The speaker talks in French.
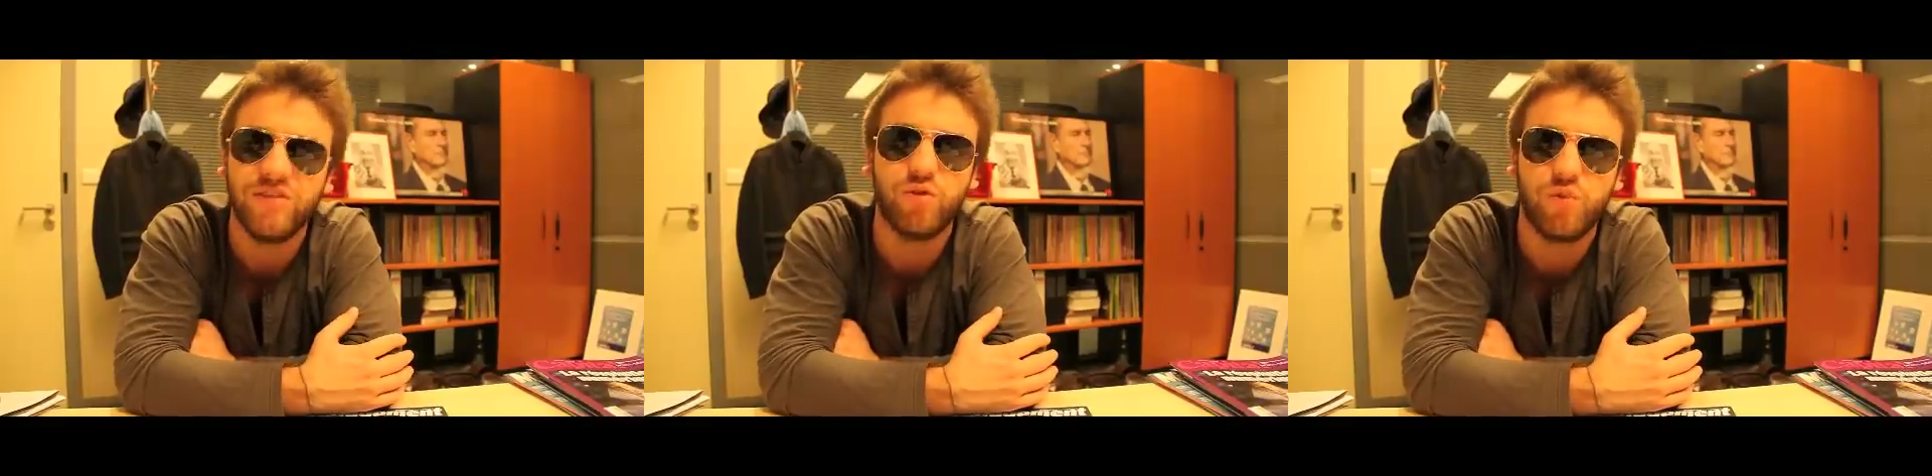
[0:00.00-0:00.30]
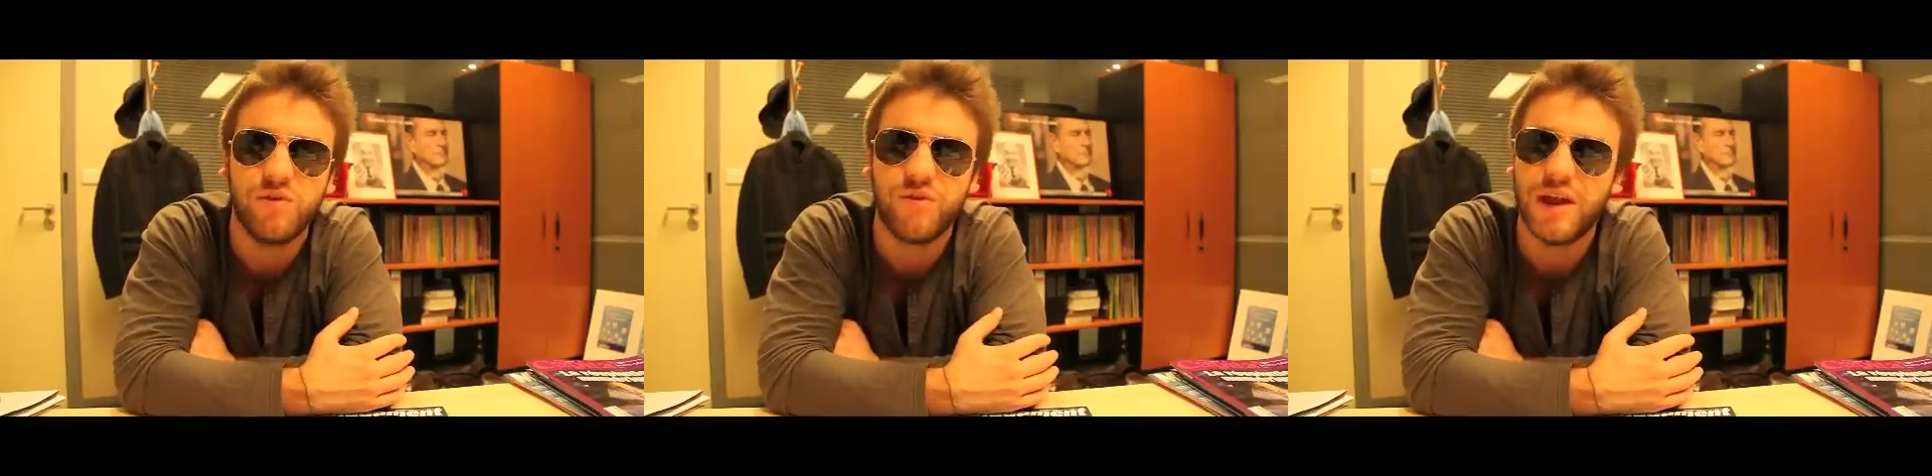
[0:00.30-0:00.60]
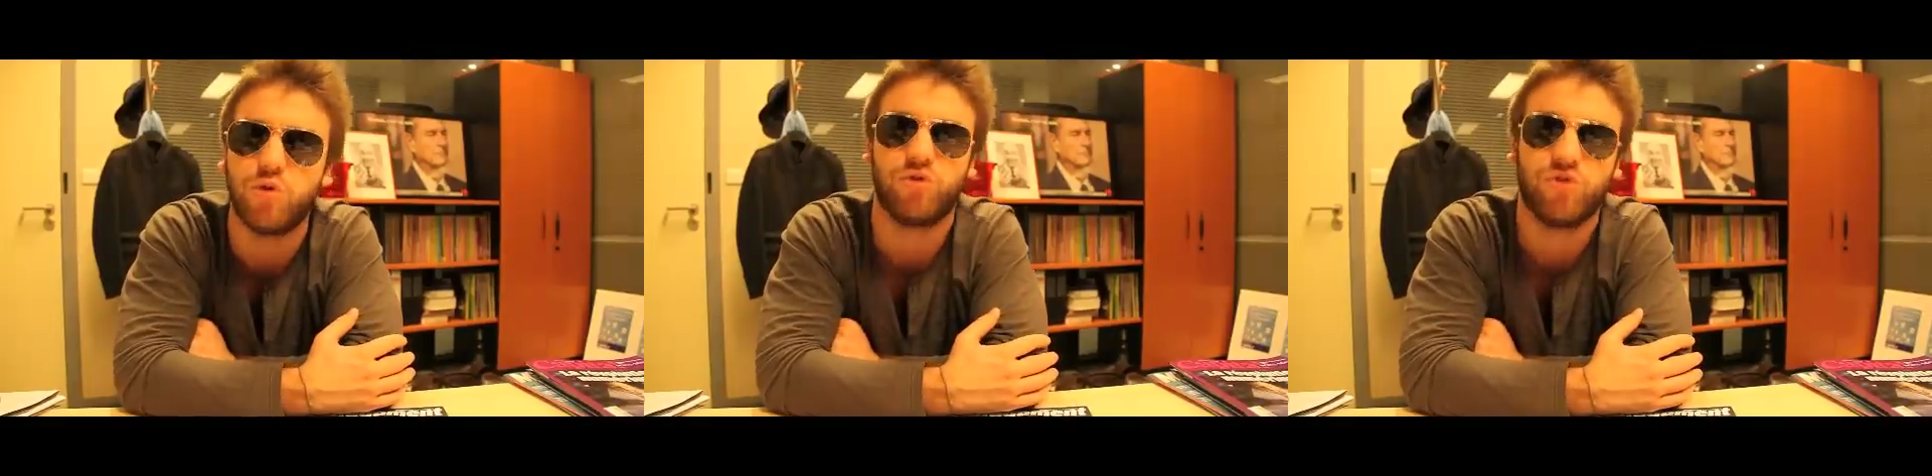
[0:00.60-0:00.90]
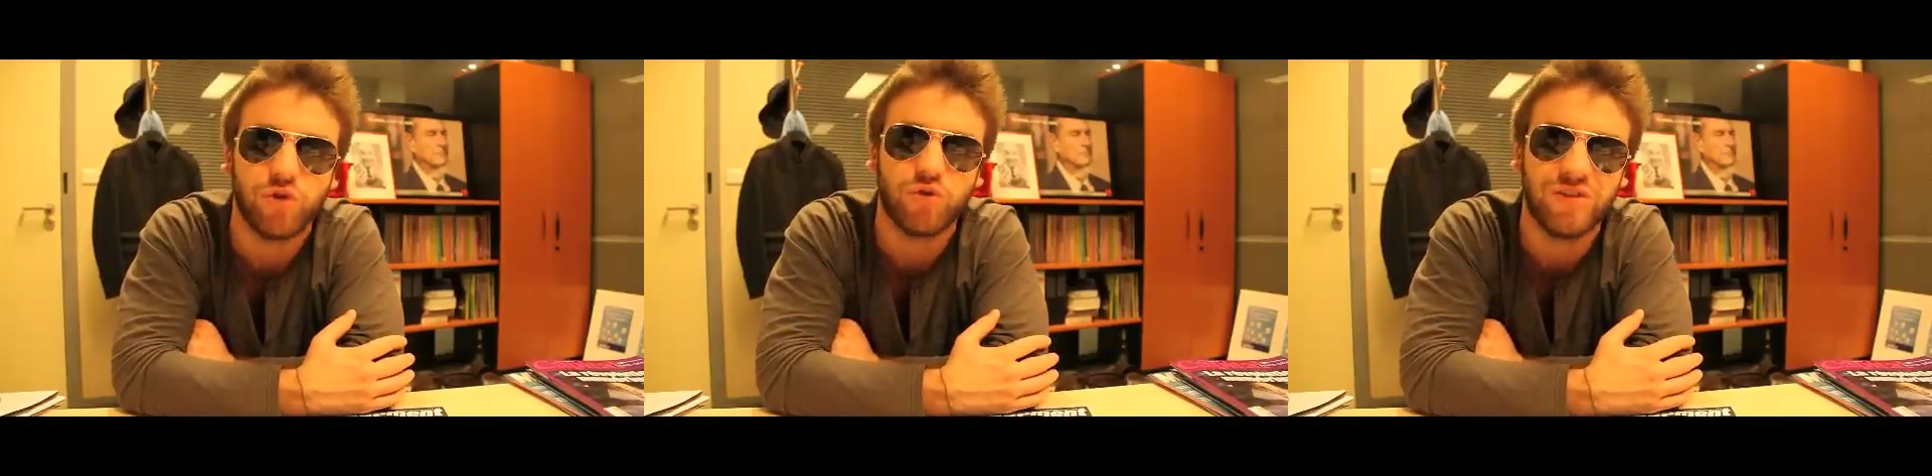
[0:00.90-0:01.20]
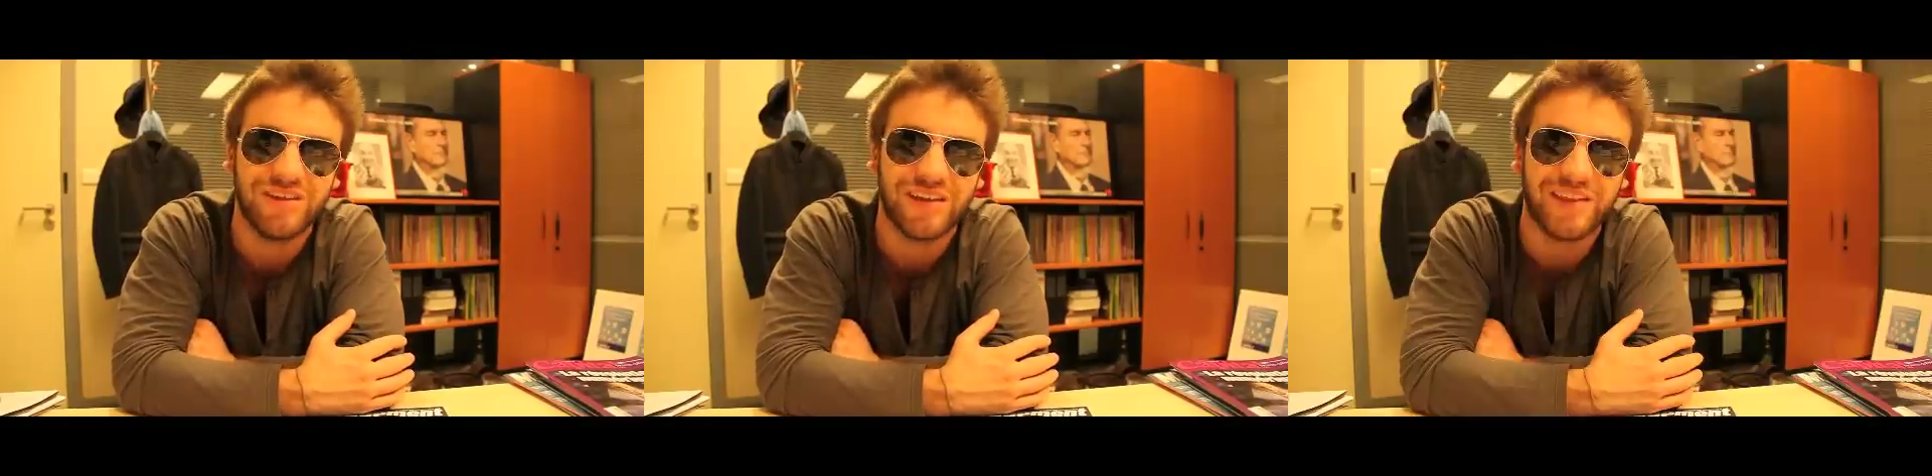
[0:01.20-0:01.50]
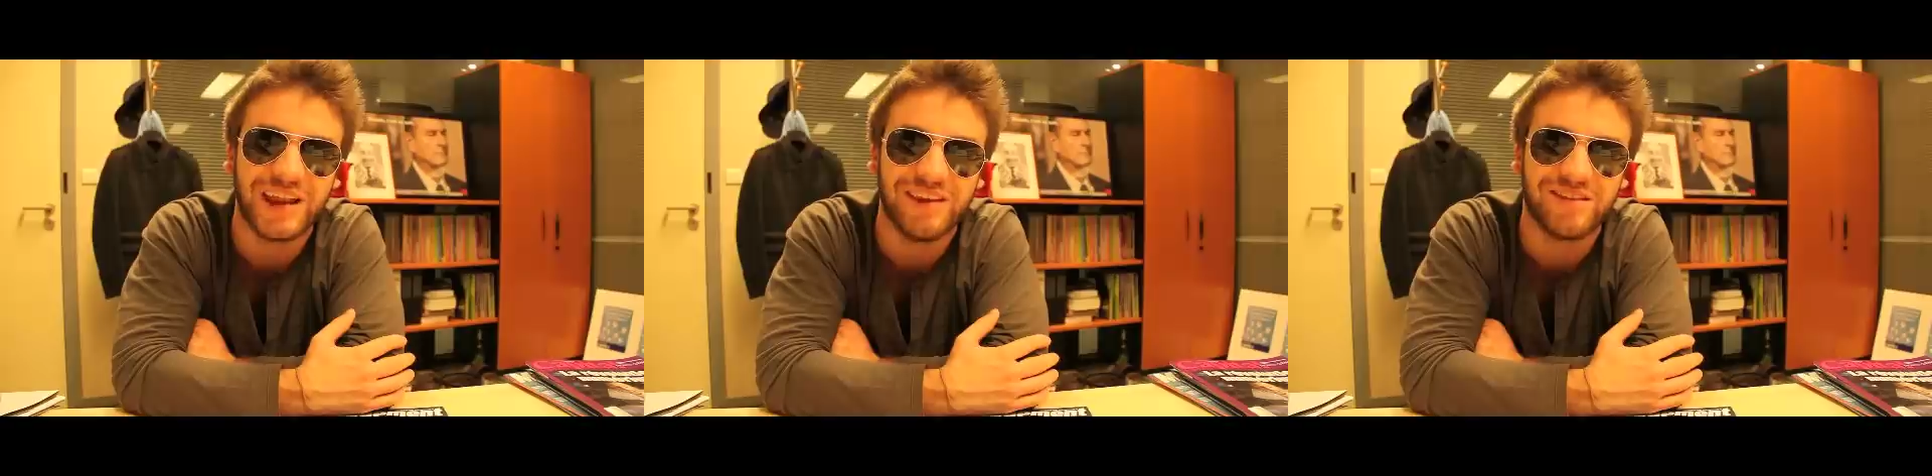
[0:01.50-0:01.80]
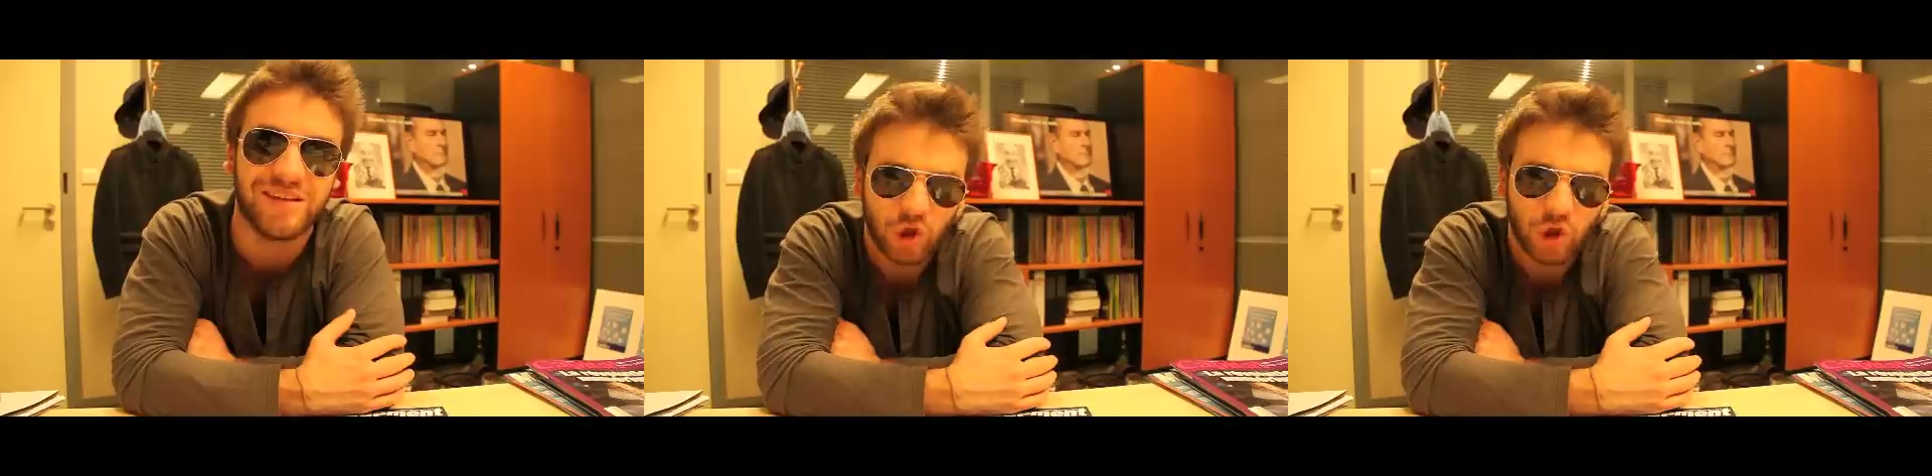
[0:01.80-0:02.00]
suivait le sens de ses analyses.